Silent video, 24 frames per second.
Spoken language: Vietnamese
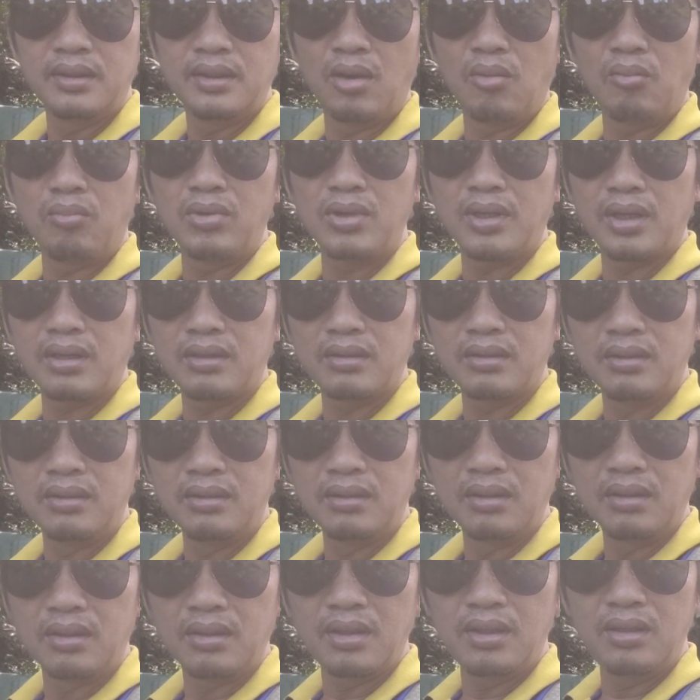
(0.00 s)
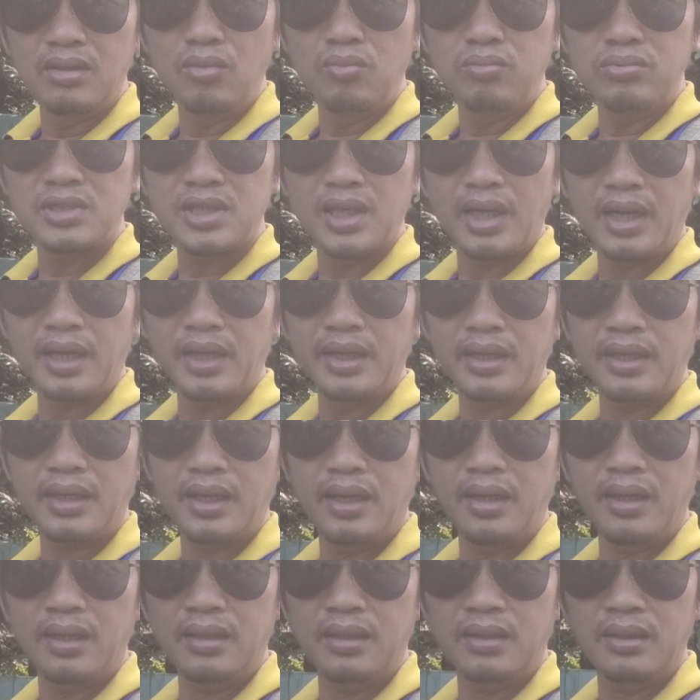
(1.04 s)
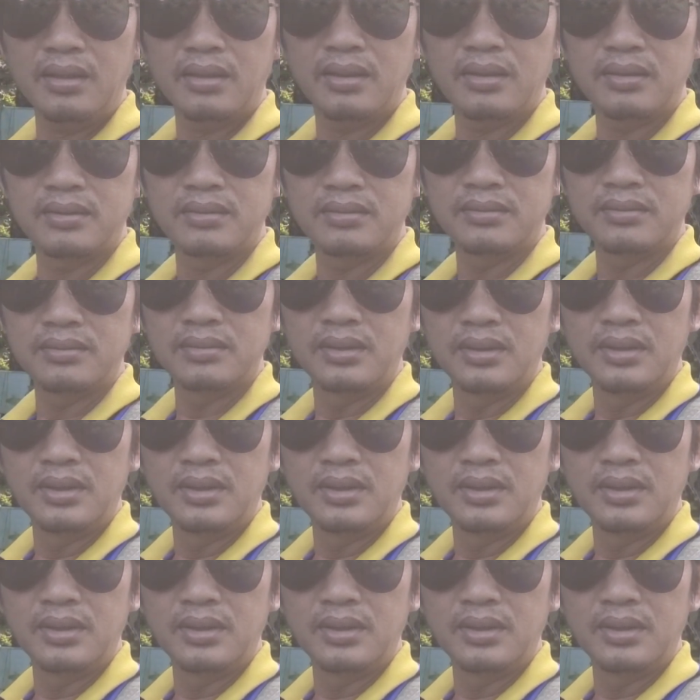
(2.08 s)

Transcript: không có nhận định được cái đúng sai cái à,